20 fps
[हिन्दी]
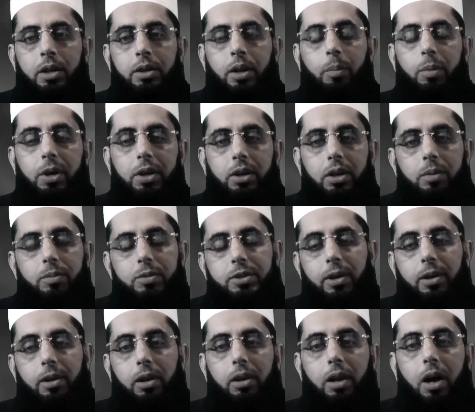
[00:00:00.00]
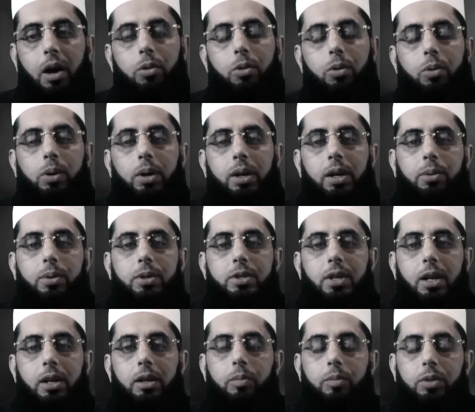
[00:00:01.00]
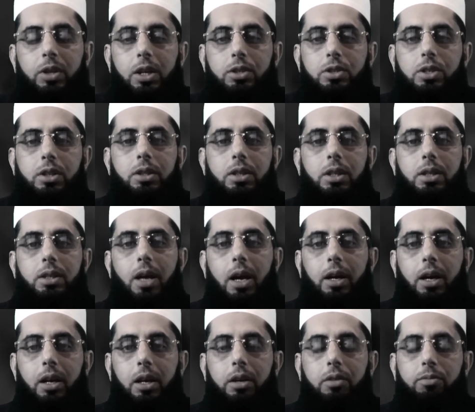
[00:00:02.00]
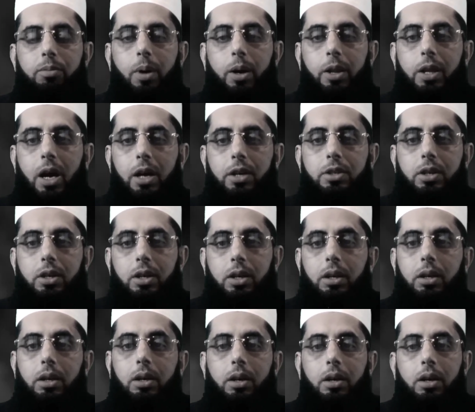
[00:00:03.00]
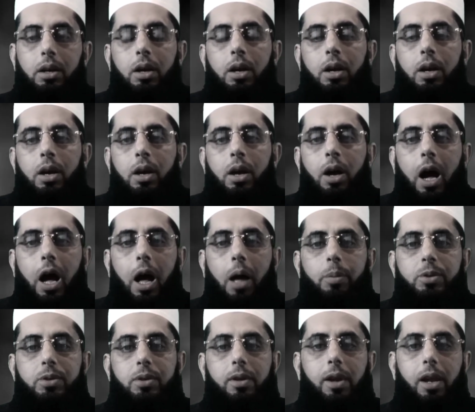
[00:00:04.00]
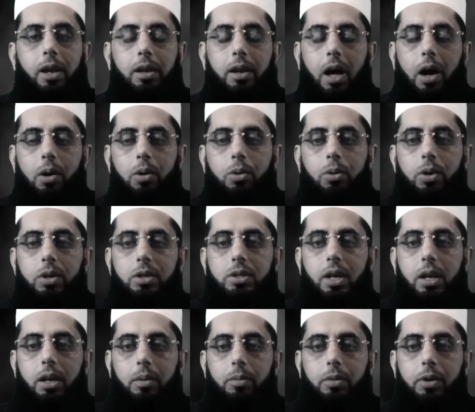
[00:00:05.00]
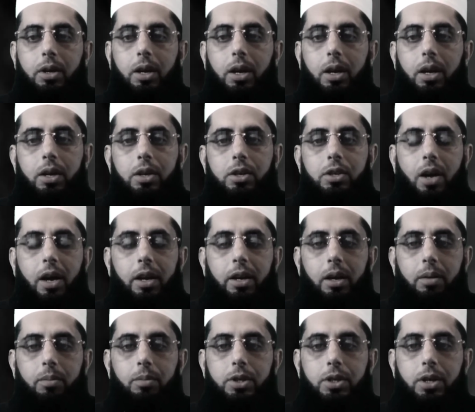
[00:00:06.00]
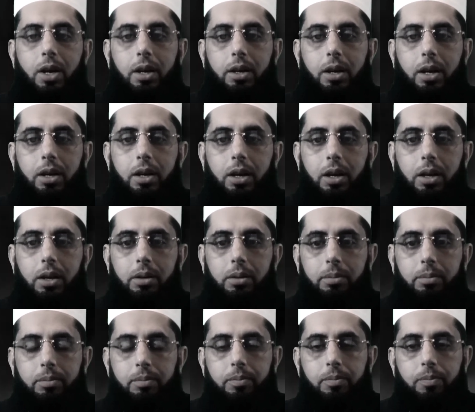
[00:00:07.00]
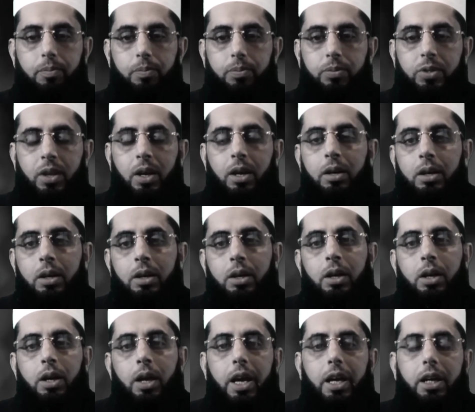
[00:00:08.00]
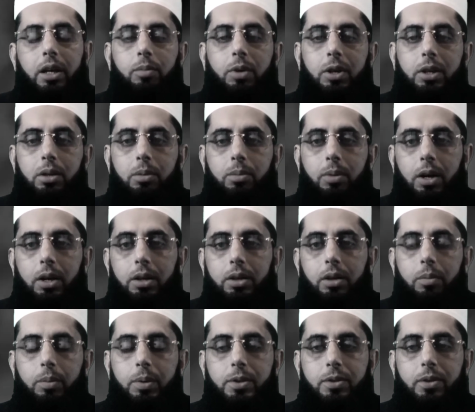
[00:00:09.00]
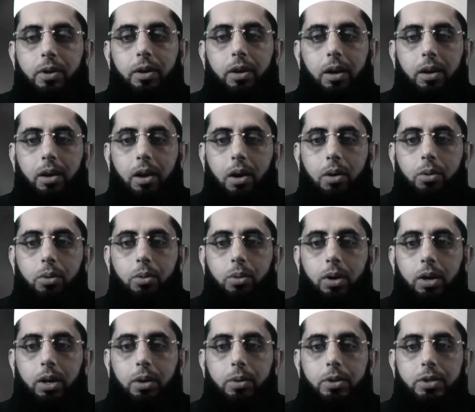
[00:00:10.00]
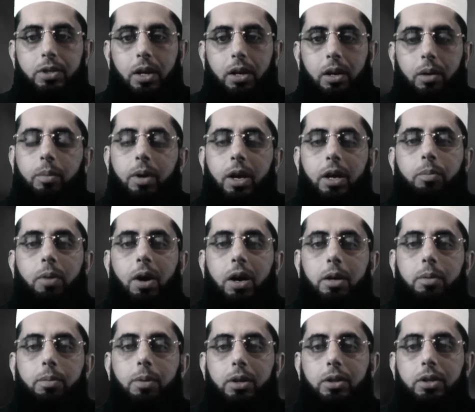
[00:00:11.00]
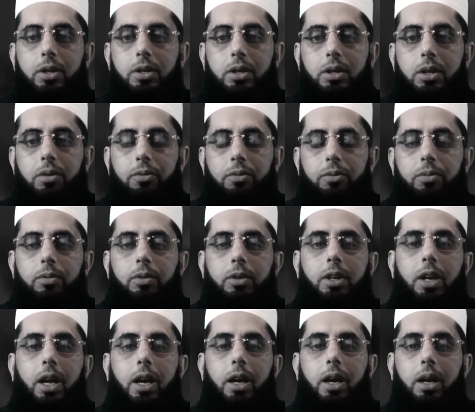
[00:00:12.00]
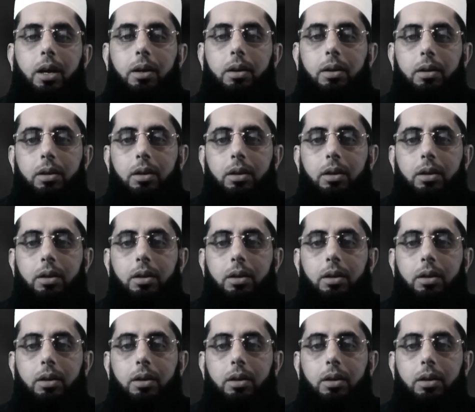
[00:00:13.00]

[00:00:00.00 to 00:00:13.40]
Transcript: नबी करीम सल्लल्लाहु अलैहि वसल्लम ने जितनी तकलीफ़ बर्दाश्त की आप सल्लल्लाहु अलैहि वसल्लम के शाना बशाना रहे एक मरतबा नबी सल्लल्लाहु अलैहि वसल्लम एक पहाड़ी पर तशरीफ़ ले गए